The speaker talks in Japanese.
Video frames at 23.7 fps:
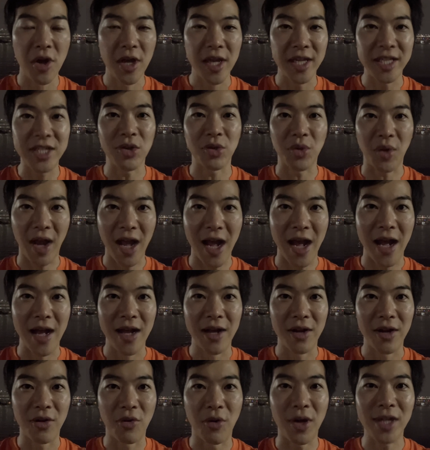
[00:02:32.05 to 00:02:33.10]
秘書とか
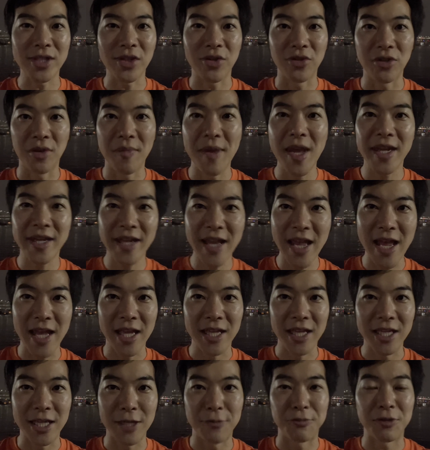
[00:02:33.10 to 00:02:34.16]
ご家族の名義で
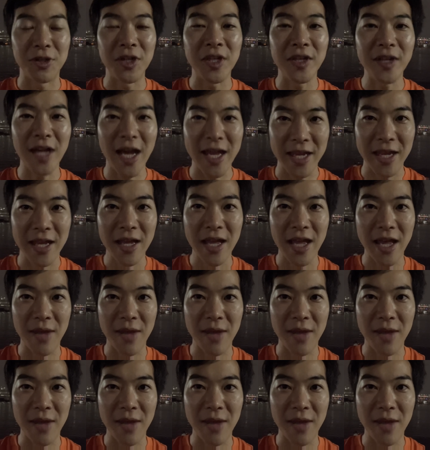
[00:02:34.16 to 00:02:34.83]
寄付金ぐらい、